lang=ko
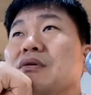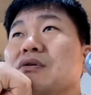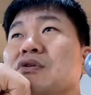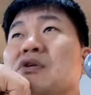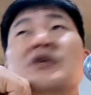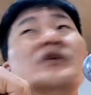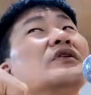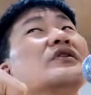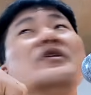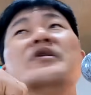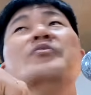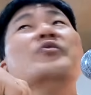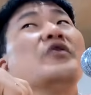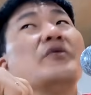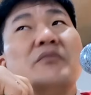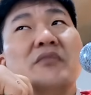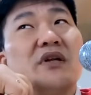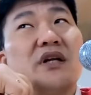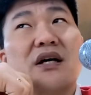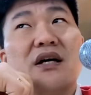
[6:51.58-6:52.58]
저는
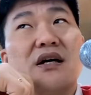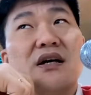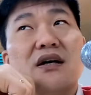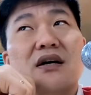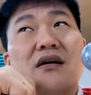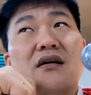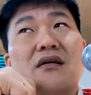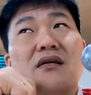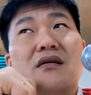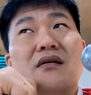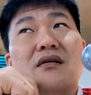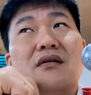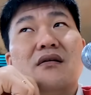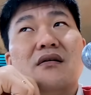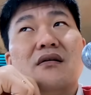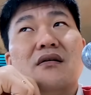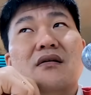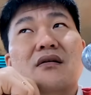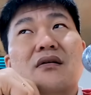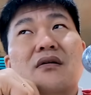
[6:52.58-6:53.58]
의문입니다.
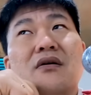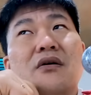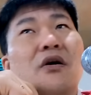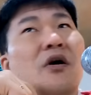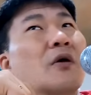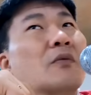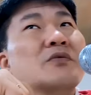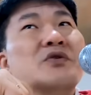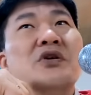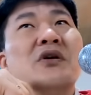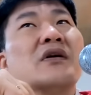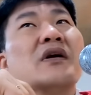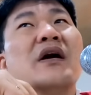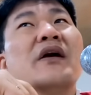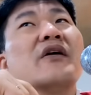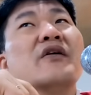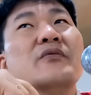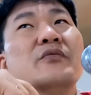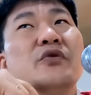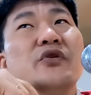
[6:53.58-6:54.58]

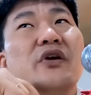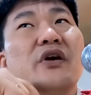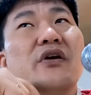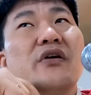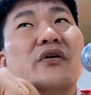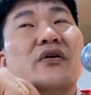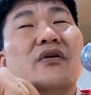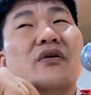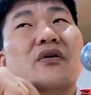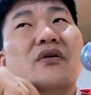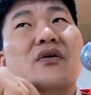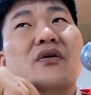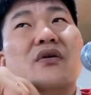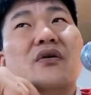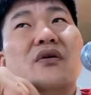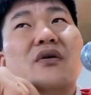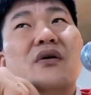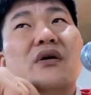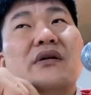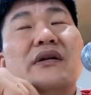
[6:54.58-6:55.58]
엄청나게 의문이에요.
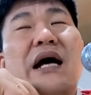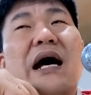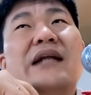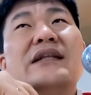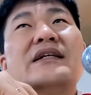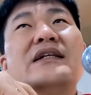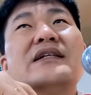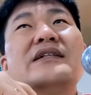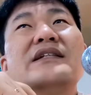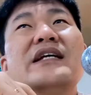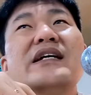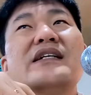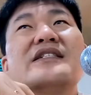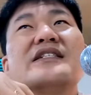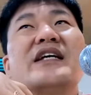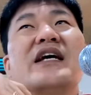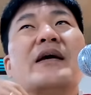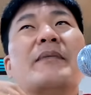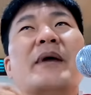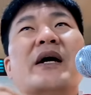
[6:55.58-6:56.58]
다들 그냥
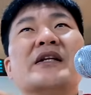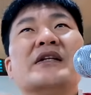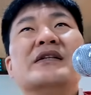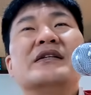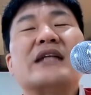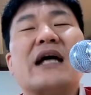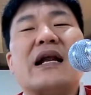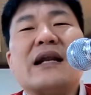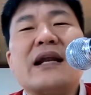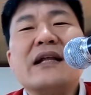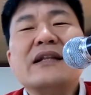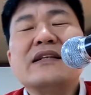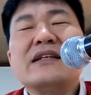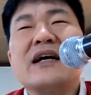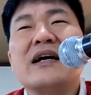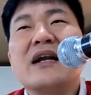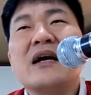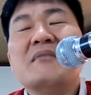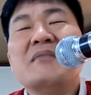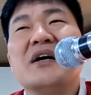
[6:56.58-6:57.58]
제 받은 달란트
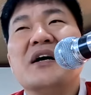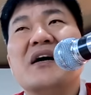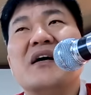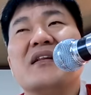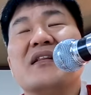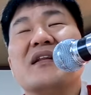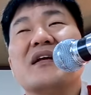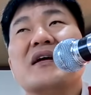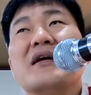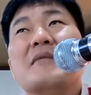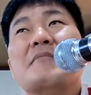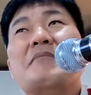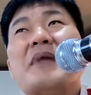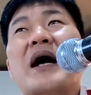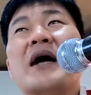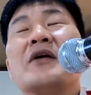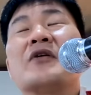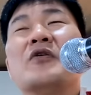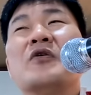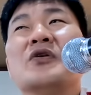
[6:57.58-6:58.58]
하나만
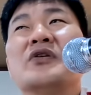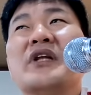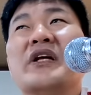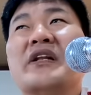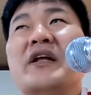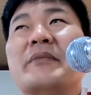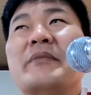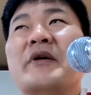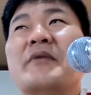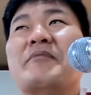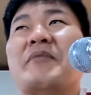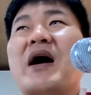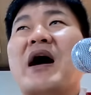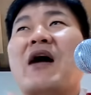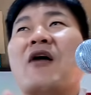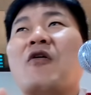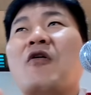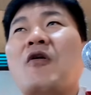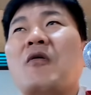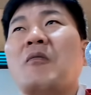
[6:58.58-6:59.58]
판공 때 되면
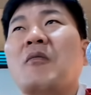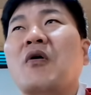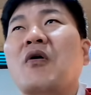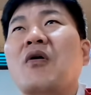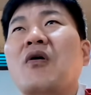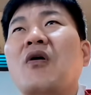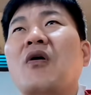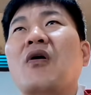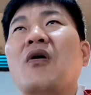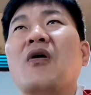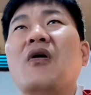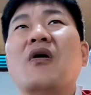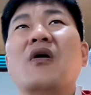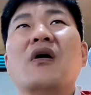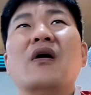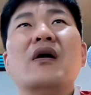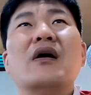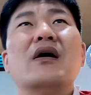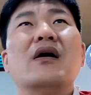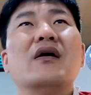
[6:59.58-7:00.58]
판공 보고
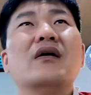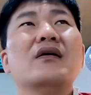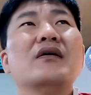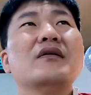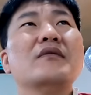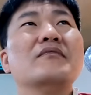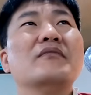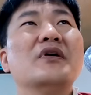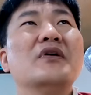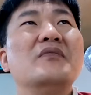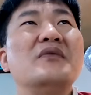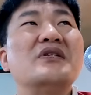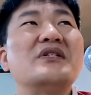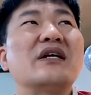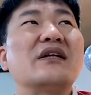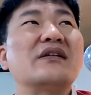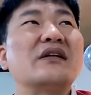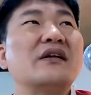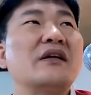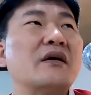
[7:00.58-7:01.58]
어? 뭐
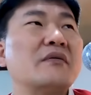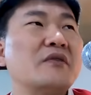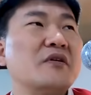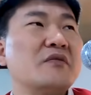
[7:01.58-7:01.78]
미사 때 되면